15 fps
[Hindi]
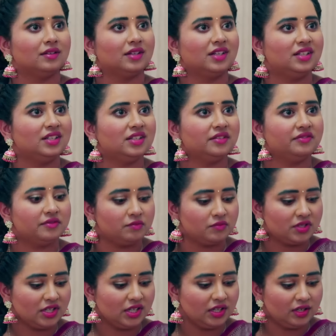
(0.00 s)
नहीं नहीं
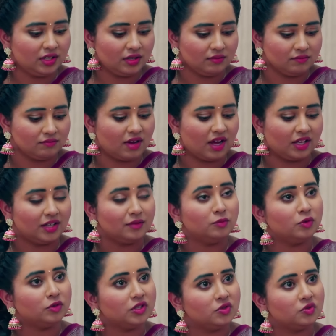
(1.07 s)
दिव्यम जी ये माला
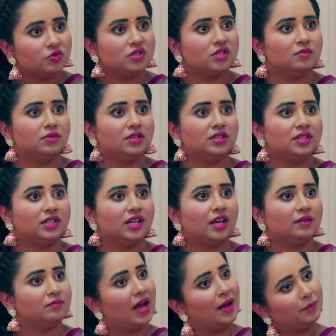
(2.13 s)
मोटी सुई से बनती है
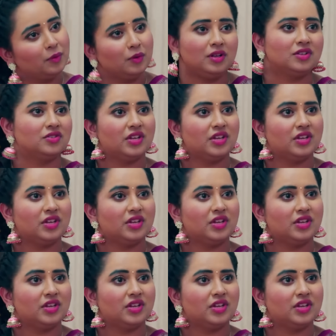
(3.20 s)
आपको लग